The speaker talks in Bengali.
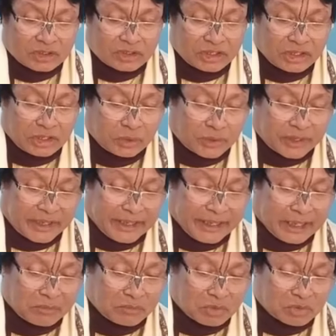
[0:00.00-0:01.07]
ত্রিলোকে
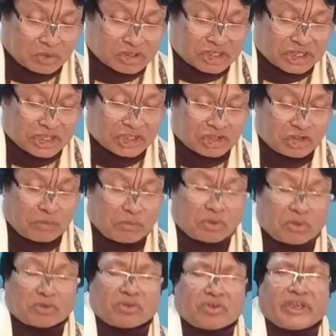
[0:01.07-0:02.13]
এর মতো শ্রেষ্ঠ
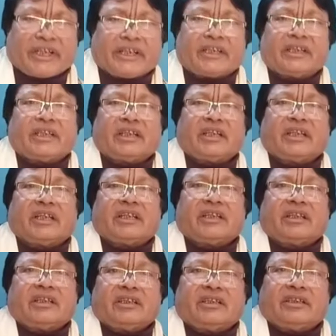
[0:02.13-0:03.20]
ব্রত নেই
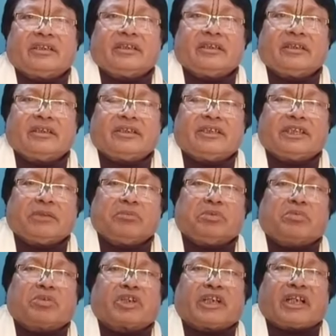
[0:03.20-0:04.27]

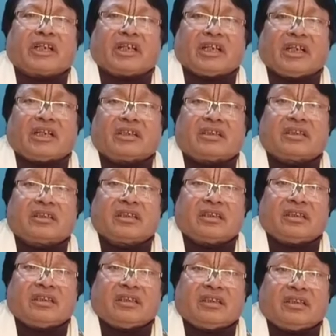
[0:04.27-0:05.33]
ত্রিভুবনে হানাত
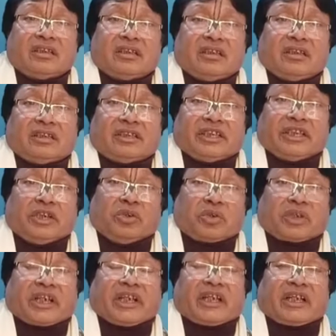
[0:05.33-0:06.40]

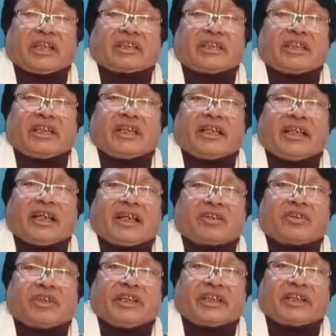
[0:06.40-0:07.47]
ত্রিলোক এহানাত
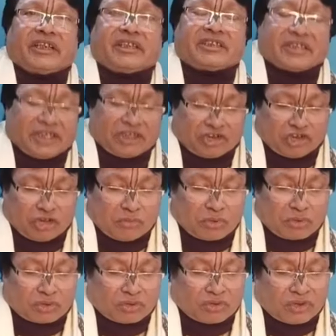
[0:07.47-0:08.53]
এহানর ডেকি শ্রেষ্ঠ
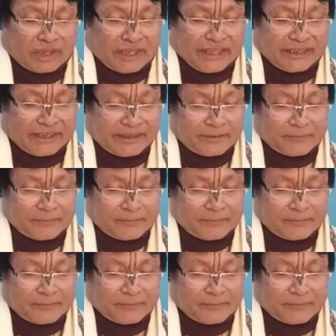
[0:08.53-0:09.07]
ব্রত নেই